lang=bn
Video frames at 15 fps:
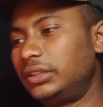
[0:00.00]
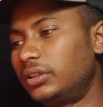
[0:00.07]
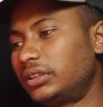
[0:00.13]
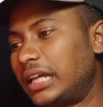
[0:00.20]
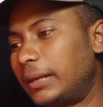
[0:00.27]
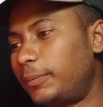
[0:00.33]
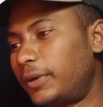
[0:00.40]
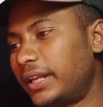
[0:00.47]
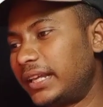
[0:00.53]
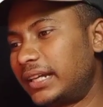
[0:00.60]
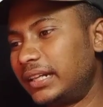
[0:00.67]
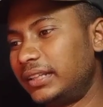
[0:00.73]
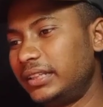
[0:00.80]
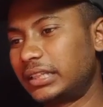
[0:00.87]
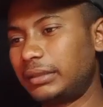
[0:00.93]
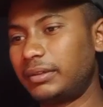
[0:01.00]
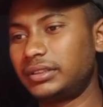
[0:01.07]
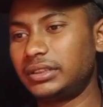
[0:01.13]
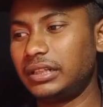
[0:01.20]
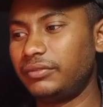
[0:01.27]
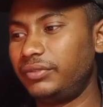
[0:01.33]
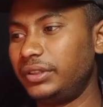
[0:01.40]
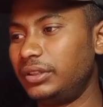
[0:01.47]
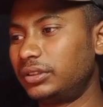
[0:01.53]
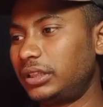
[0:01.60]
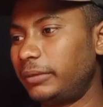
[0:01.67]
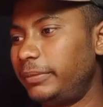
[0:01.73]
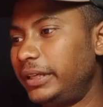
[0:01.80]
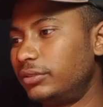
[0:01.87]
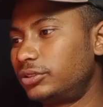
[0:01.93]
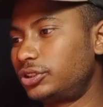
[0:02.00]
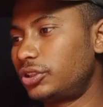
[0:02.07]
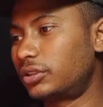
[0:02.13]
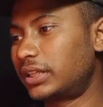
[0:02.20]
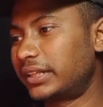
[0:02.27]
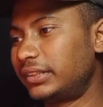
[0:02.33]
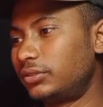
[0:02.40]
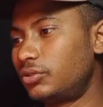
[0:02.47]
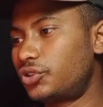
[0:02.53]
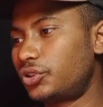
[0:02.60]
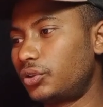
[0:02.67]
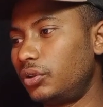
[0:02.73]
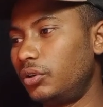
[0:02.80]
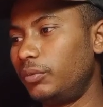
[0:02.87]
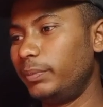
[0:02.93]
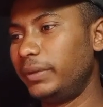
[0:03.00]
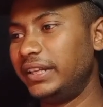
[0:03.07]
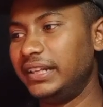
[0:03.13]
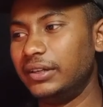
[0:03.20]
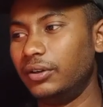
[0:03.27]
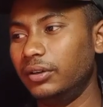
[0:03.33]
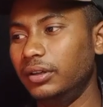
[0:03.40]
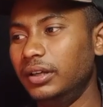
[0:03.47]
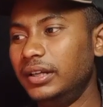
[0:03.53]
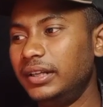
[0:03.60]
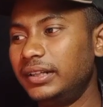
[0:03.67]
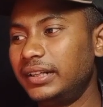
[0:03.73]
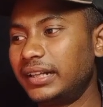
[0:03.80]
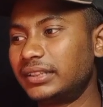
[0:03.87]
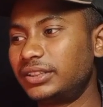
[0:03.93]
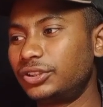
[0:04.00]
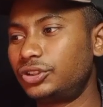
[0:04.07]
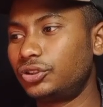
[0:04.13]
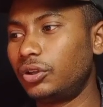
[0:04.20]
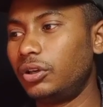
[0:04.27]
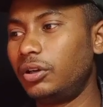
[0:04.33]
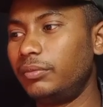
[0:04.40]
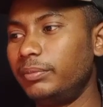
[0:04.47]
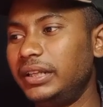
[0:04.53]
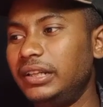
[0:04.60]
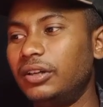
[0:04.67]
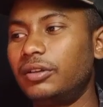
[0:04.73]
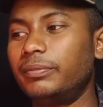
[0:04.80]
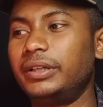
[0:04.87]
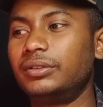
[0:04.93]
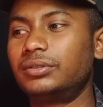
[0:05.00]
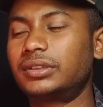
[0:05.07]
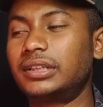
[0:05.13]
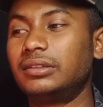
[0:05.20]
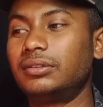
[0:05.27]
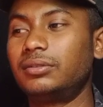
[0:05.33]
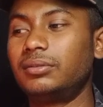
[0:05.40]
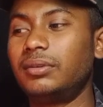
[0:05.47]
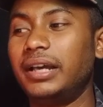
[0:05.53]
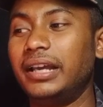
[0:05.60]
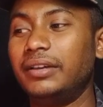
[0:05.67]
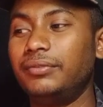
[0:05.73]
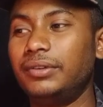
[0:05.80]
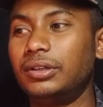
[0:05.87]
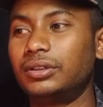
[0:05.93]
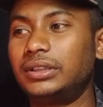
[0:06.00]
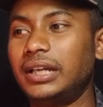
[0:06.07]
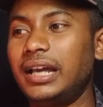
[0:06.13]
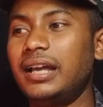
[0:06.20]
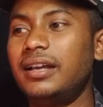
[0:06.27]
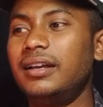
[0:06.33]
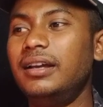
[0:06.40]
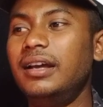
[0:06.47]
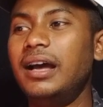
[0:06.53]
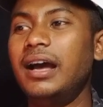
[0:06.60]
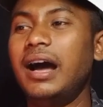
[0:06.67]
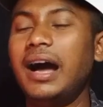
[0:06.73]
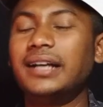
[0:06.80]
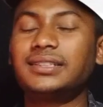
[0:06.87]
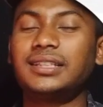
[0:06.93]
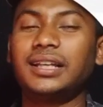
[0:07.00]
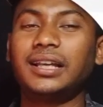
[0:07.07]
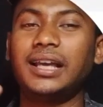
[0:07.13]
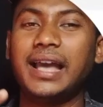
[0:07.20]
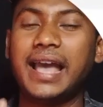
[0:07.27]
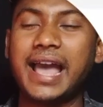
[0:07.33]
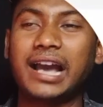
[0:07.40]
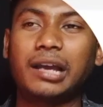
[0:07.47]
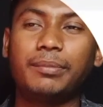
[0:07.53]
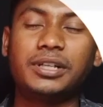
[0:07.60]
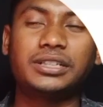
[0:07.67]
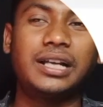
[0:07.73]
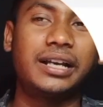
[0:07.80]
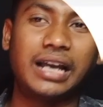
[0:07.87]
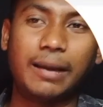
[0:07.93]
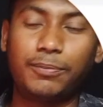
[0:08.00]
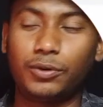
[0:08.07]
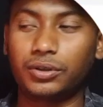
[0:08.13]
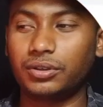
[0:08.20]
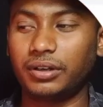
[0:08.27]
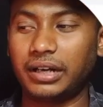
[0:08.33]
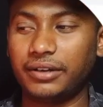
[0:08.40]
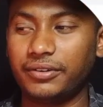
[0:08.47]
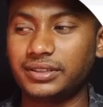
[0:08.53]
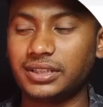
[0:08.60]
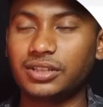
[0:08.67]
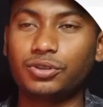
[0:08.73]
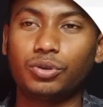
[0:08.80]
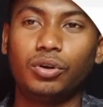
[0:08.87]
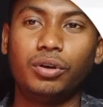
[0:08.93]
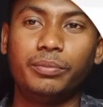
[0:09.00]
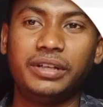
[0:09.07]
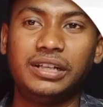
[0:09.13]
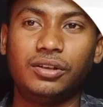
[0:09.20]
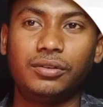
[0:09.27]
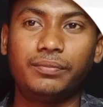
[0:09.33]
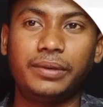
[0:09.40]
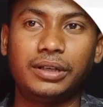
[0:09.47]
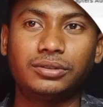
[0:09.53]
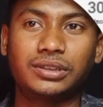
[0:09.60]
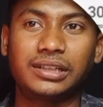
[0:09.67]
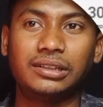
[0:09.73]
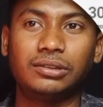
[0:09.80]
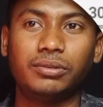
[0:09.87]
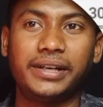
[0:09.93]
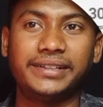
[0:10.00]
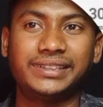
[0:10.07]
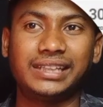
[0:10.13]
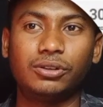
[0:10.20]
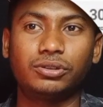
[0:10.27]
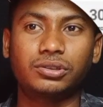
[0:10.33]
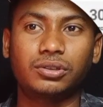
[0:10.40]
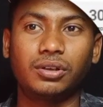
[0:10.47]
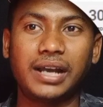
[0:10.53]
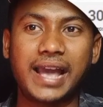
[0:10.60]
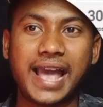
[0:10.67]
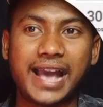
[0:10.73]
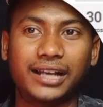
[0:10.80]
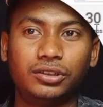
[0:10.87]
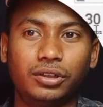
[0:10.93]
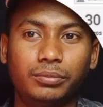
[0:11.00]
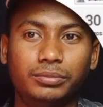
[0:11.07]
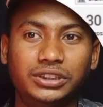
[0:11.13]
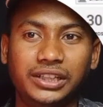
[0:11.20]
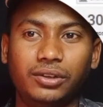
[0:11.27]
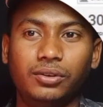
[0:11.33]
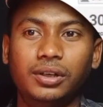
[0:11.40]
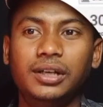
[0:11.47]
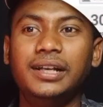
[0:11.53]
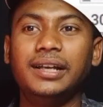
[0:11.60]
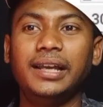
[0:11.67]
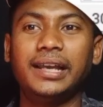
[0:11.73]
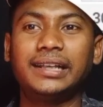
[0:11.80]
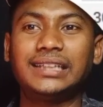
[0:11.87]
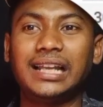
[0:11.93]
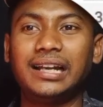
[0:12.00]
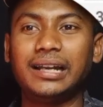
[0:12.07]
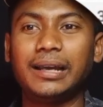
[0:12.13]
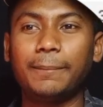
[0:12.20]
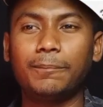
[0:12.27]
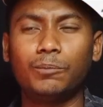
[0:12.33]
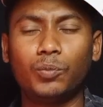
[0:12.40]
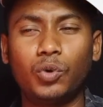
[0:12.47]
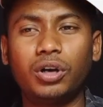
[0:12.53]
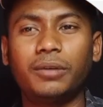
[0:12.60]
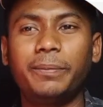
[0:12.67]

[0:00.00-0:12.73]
জিরো তারপরে এখানে দেখতে পাচ্ছেন এই ভিডিওতে ভিউজ সংখ্যা কিন্তু ষোলো মিলিয়ন ঠিক আছে ষোলো মিলিয়ন ভিউজ কিন্তু এই ভিডিওতে আজ থেকে এক মাস আগে আপলোড করা হয়েছে ষোলো মিলিয়ন ভিউজ কিন্তু এসিও স্কোর একদম জিরো এই চ্যানেলে মোট